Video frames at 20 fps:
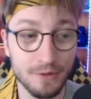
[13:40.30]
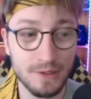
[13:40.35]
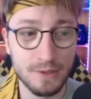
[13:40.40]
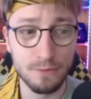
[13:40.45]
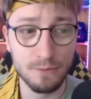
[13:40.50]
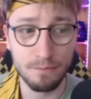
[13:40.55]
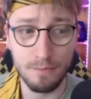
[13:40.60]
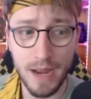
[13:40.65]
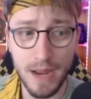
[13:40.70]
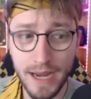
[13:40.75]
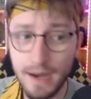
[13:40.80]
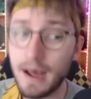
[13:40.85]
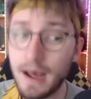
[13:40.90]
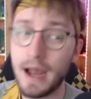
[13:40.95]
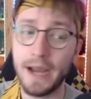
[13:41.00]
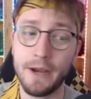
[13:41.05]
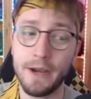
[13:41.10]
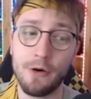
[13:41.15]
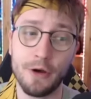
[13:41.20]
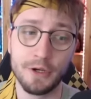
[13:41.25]
zu meiner
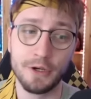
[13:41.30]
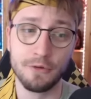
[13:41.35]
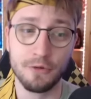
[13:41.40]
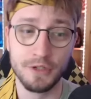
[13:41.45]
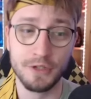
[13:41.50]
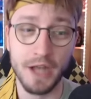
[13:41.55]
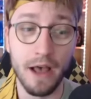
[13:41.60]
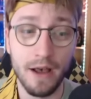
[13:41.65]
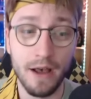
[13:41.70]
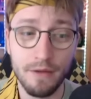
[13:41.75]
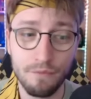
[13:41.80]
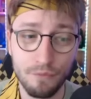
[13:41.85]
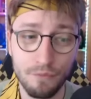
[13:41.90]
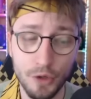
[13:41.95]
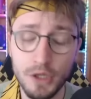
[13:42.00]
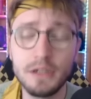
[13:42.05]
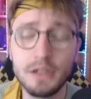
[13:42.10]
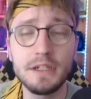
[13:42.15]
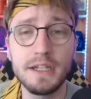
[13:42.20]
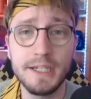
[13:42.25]
Einordnung da.
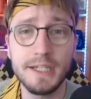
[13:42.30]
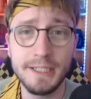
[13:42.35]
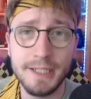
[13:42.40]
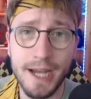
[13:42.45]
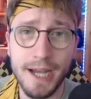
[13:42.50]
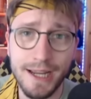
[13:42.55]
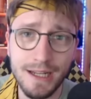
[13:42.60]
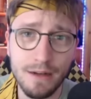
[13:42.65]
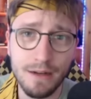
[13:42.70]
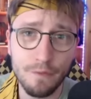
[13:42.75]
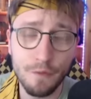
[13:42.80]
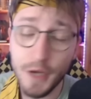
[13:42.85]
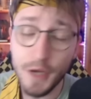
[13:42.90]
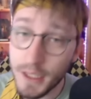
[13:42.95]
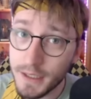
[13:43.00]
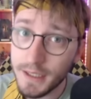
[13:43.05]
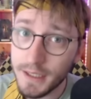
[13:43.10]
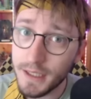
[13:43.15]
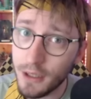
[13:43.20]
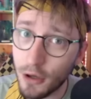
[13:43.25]
Würdet ihr die teilen?
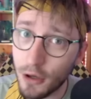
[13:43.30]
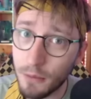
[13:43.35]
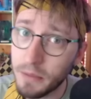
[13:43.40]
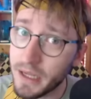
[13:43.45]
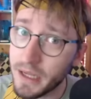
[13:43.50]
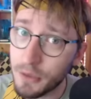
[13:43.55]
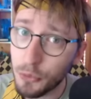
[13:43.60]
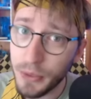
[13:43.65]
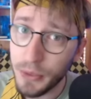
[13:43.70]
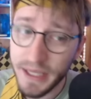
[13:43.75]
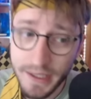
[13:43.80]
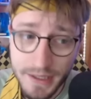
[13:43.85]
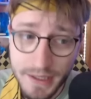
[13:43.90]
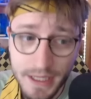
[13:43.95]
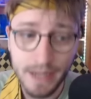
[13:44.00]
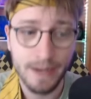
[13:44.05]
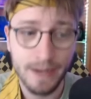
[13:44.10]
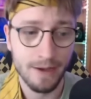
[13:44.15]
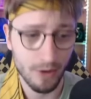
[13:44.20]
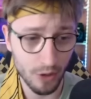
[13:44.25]
Findet ihr die komplett weird?
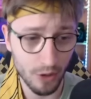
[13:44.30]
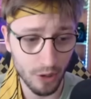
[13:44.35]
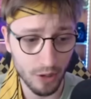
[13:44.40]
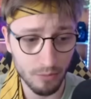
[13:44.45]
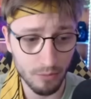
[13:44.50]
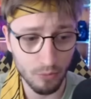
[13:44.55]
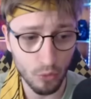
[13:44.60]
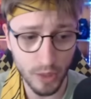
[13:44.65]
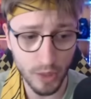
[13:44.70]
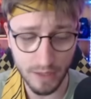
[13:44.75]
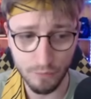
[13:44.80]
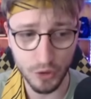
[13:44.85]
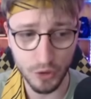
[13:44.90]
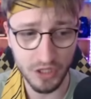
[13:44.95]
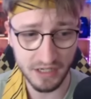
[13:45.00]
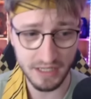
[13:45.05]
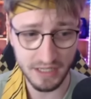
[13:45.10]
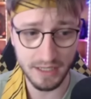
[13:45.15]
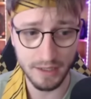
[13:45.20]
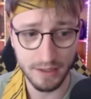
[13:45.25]
Ähm, oder
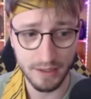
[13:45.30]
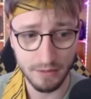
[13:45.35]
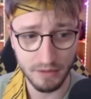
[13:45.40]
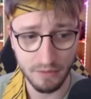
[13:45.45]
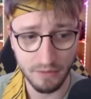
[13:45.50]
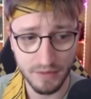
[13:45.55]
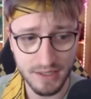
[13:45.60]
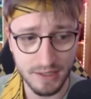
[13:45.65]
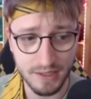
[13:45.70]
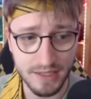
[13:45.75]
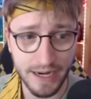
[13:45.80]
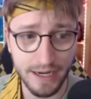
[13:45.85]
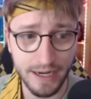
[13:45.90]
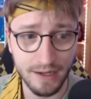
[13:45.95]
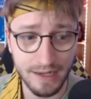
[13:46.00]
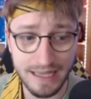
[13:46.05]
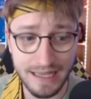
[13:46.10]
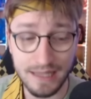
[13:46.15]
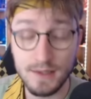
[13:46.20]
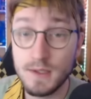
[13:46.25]
würdet ihr gewisse Teile
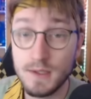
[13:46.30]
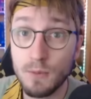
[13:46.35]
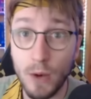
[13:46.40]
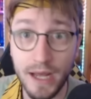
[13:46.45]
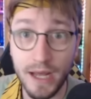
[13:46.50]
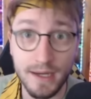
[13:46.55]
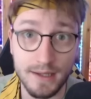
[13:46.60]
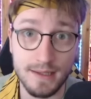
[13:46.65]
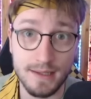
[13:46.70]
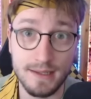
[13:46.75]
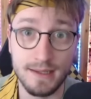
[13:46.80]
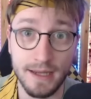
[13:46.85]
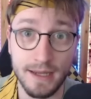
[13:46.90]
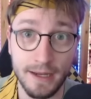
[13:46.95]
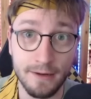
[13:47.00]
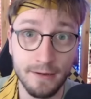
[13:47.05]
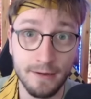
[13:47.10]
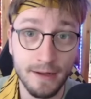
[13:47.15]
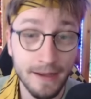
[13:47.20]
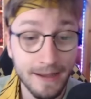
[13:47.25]
ganz woanders
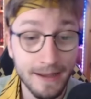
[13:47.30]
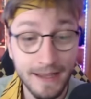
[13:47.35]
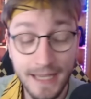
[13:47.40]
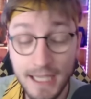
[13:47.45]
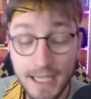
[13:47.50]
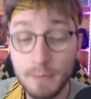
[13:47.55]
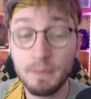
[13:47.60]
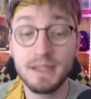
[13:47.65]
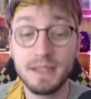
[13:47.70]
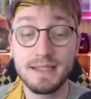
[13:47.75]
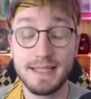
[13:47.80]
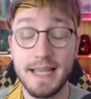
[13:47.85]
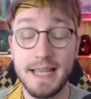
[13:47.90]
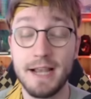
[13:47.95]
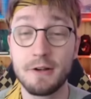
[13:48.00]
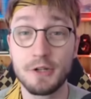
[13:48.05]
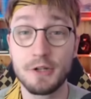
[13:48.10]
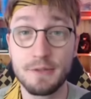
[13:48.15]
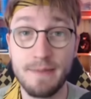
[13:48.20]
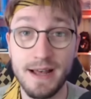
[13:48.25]
sehen? Ich bin sehr
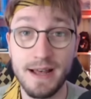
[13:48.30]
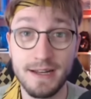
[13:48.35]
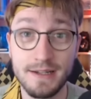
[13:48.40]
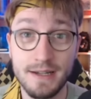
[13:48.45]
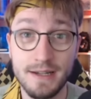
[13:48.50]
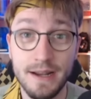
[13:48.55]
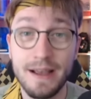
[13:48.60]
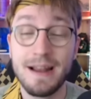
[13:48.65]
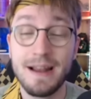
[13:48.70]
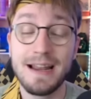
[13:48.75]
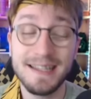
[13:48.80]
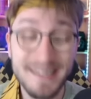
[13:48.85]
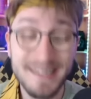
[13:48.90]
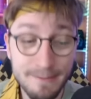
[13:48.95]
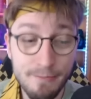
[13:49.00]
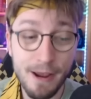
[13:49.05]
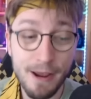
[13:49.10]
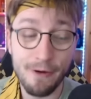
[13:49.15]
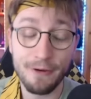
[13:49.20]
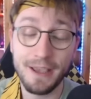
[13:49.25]
gespannt. Lasst
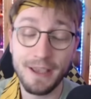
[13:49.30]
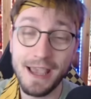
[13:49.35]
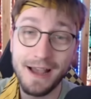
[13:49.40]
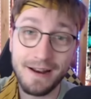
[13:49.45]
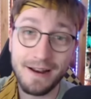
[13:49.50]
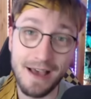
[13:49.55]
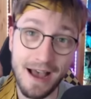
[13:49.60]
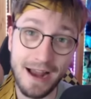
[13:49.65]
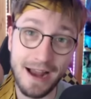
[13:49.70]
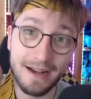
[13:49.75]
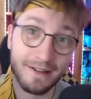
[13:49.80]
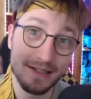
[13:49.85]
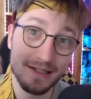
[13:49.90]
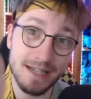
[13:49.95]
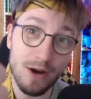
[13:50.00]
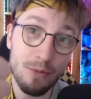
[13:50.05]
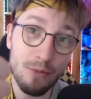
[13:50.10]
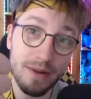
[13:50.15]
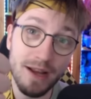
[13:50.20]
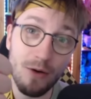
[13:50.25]
mir auch gerne einen
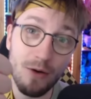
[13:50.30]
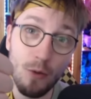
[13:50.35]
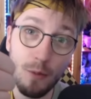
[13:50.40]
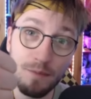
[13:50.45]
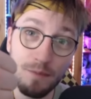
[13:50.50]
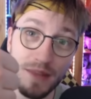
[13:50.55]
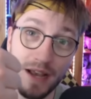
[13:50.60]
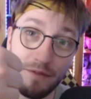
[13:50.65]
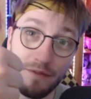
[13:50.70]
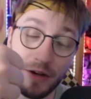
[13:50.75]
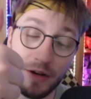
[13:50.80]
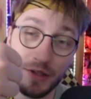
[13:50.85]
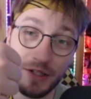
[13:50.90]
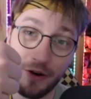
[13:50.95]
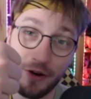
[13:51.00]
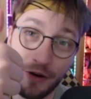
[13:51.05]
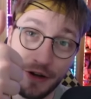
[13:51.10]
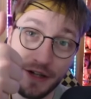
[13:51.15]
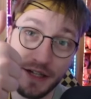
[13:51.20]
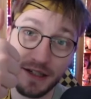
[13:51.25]
Daumen nach oben da, wenn euch die
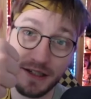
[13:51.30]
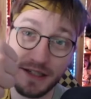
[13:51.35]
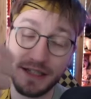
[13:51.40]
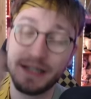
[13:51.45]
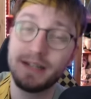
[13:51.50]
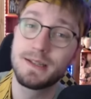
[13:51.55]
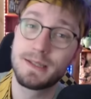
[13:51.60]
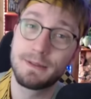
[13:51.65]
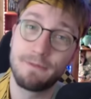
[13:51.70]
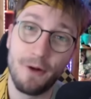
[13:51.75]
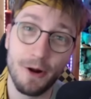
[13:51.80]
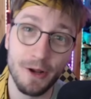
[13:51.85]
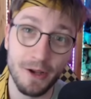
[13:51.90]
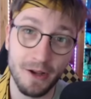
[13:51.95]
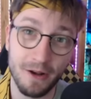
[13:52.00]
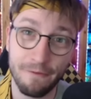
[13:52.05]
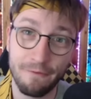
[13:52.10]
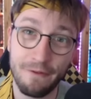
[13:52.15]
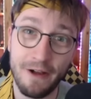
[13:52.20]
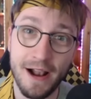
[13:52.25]
heutige Tierlist-Folge
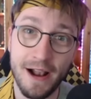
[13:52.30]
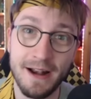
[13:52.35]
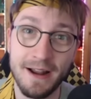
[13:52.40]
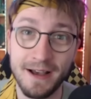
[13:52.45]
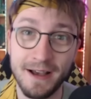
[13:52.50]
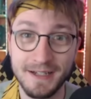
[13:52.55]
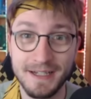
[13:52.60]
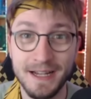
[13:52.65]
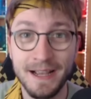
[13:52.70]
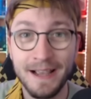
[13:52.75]
gefallen hat.